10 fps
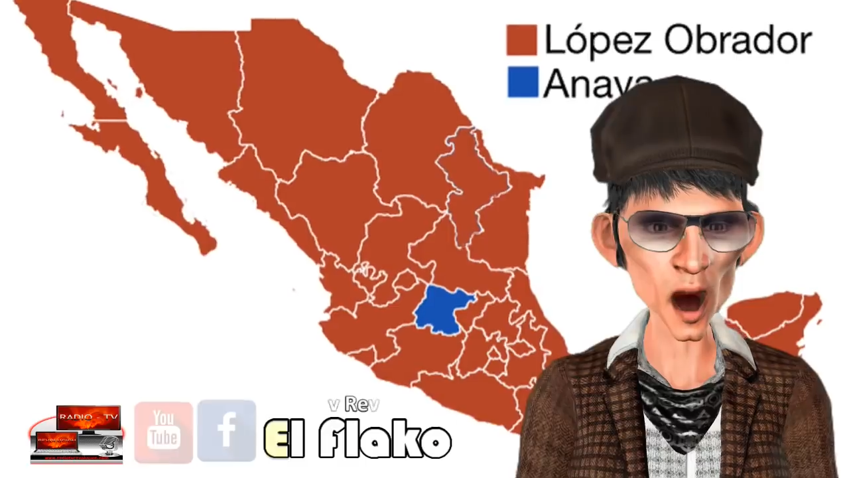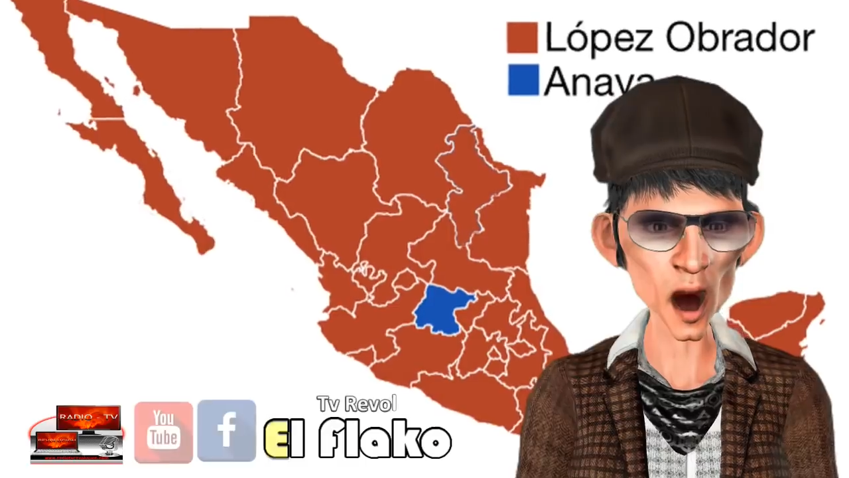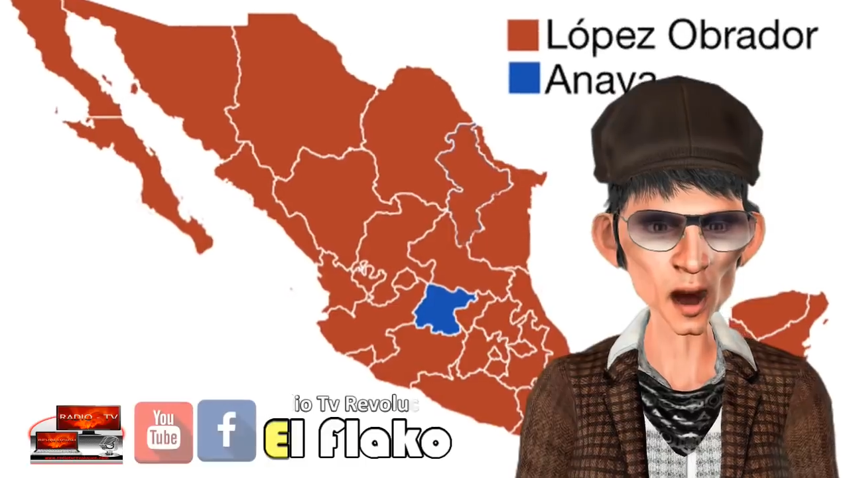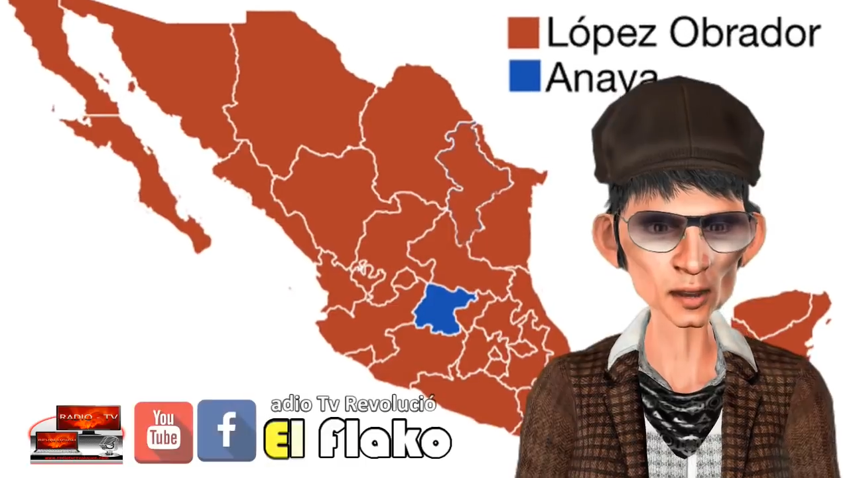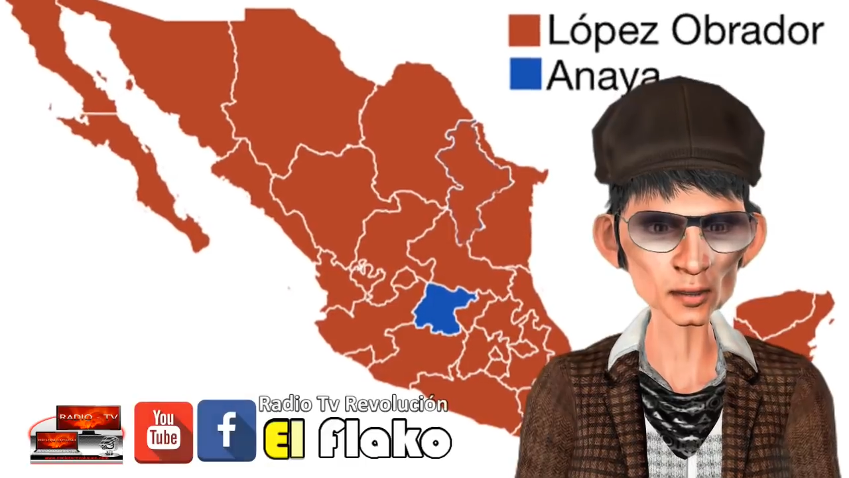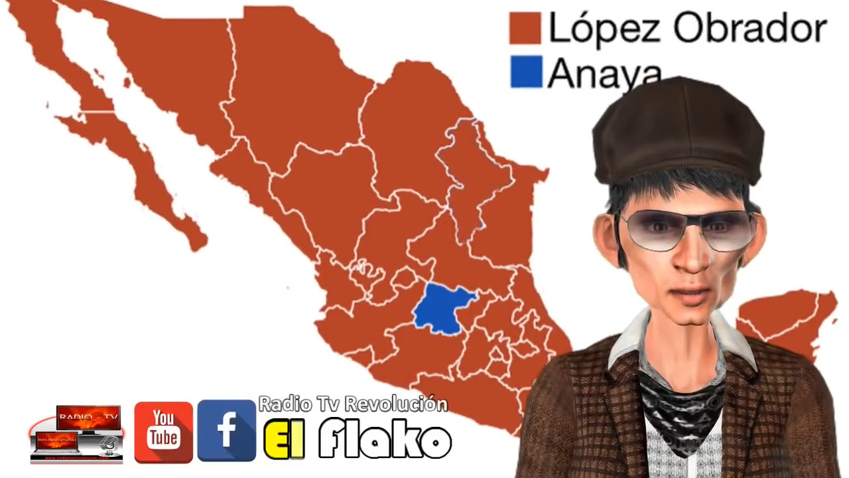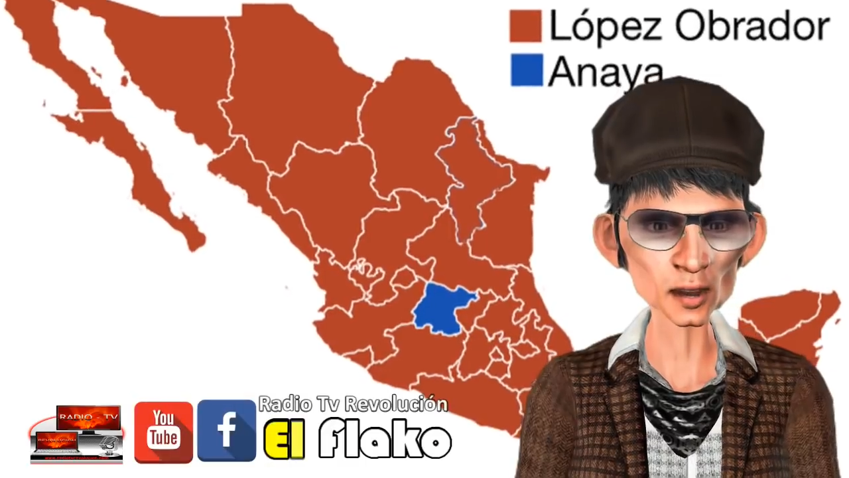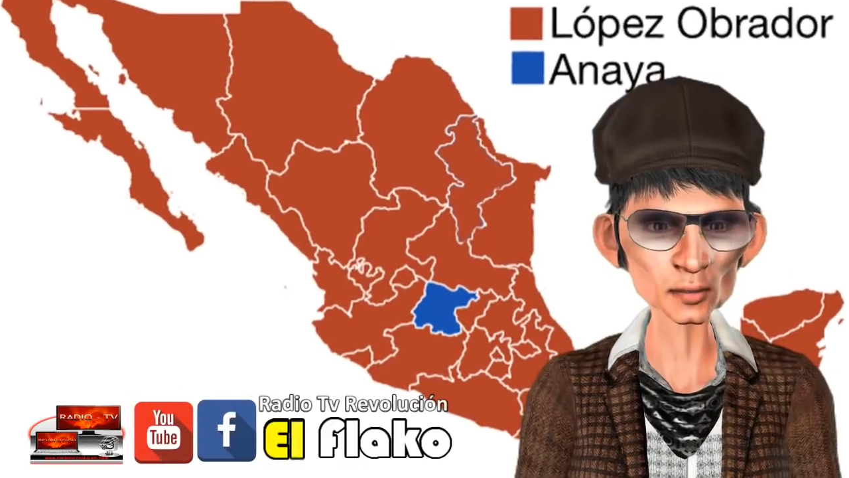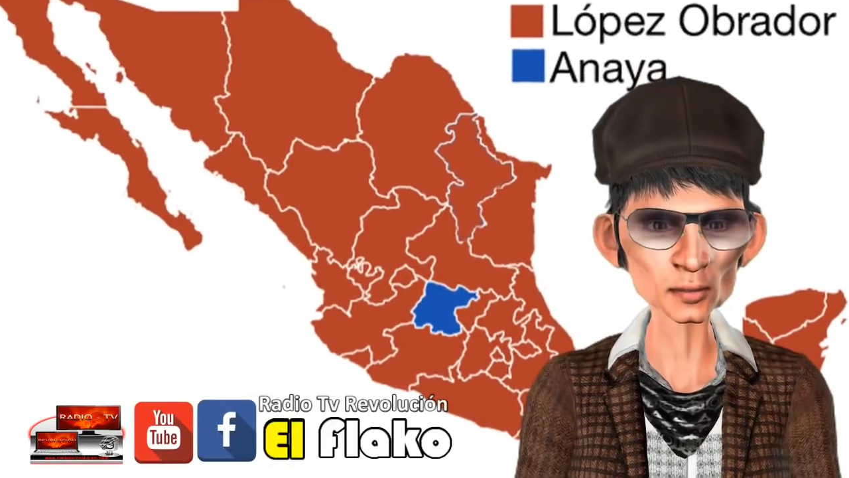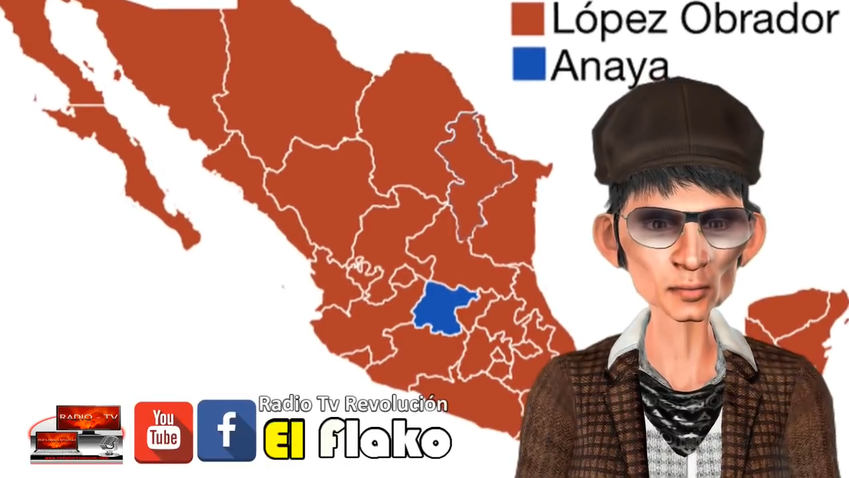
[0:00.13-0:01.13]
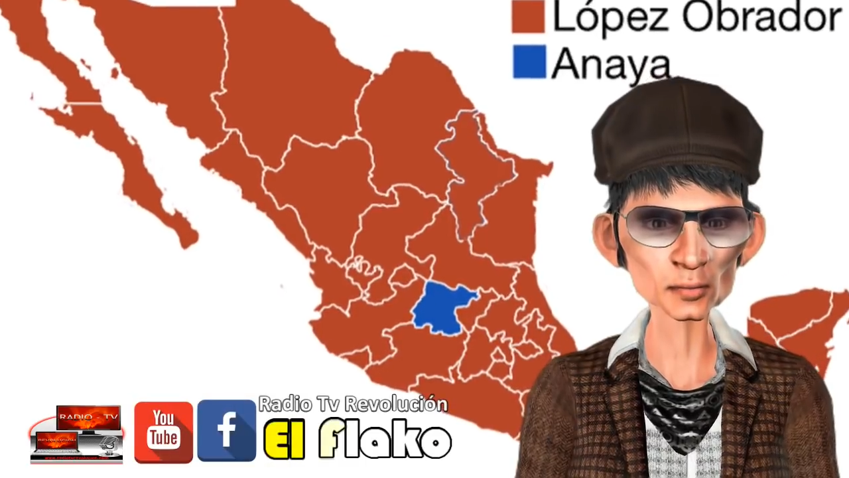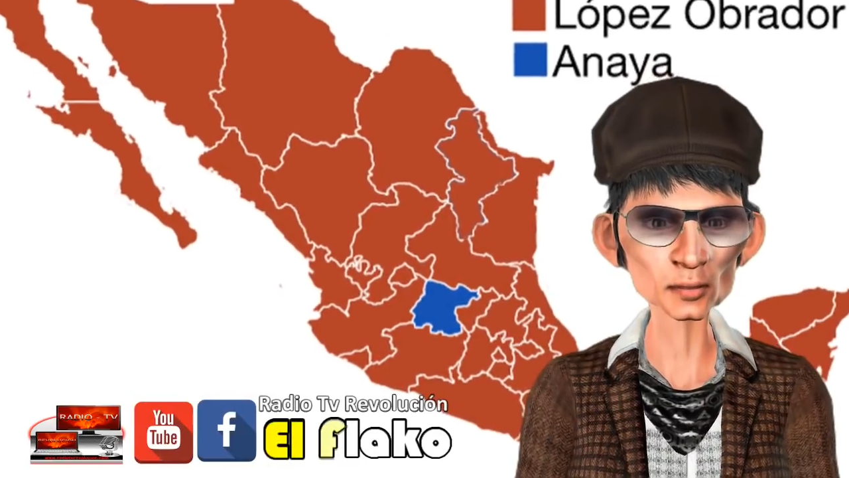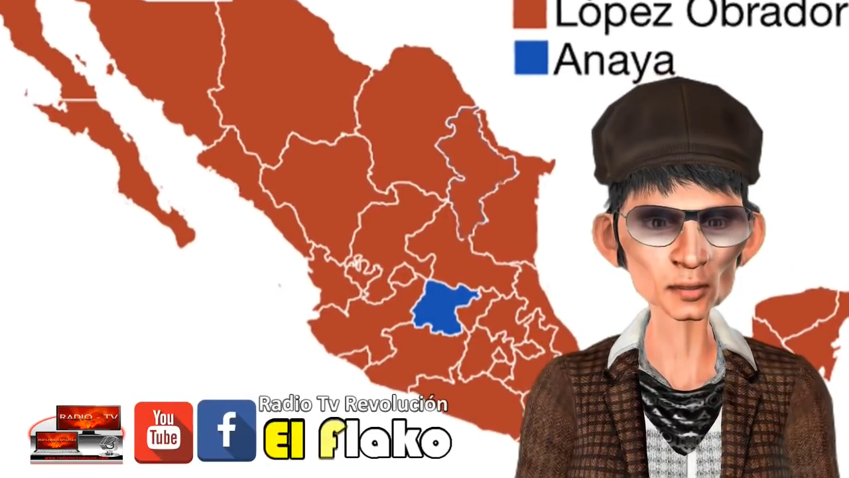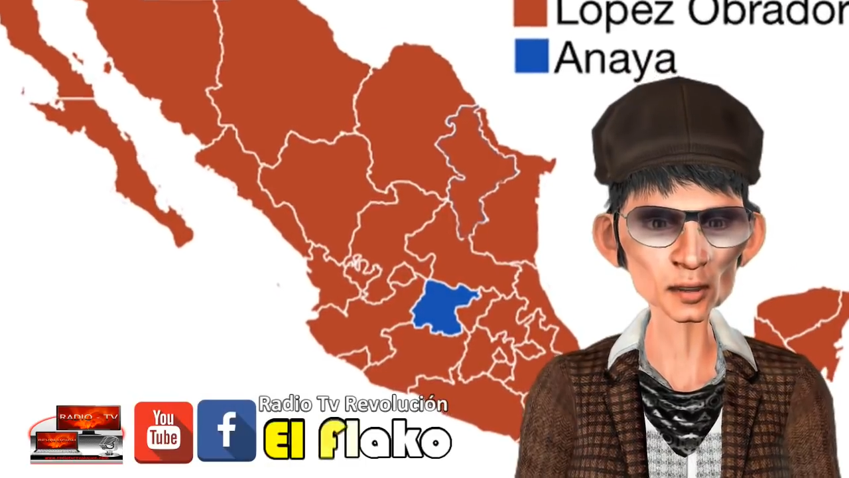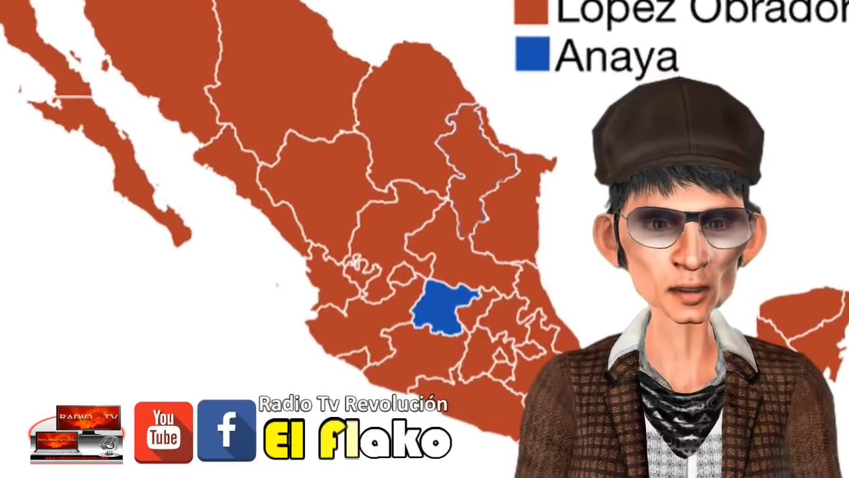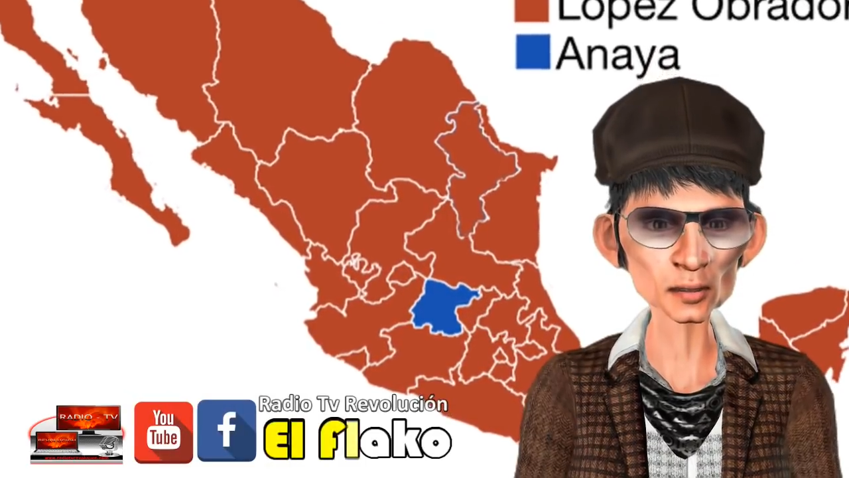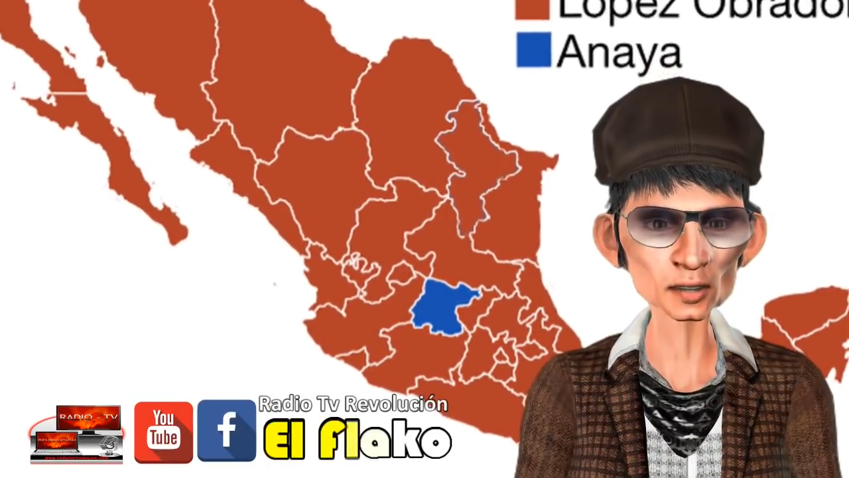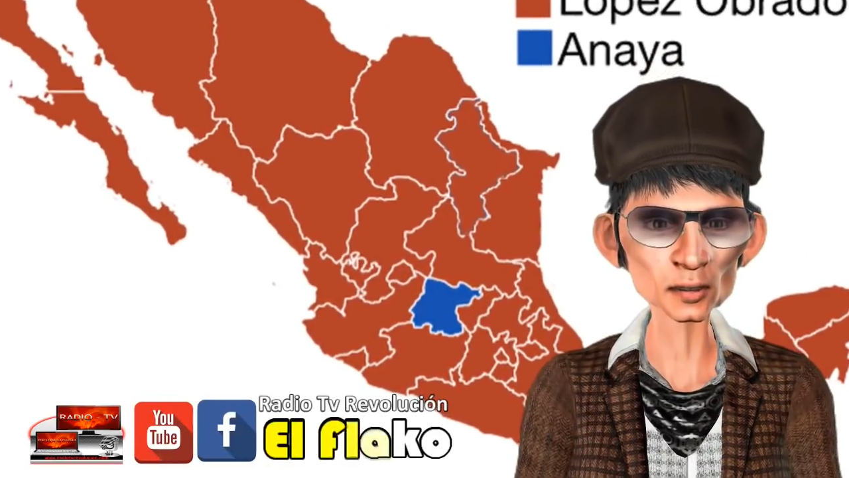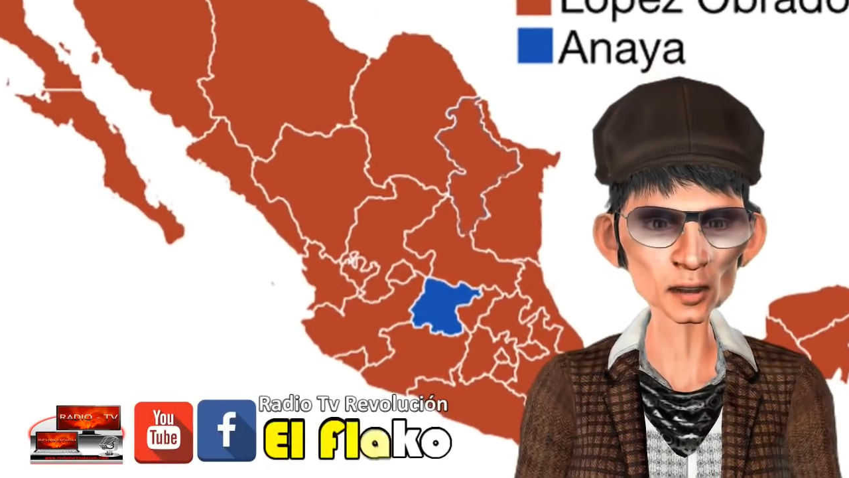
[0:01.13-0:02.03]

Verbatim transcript: Hola, ¿qué tal? Ahora que se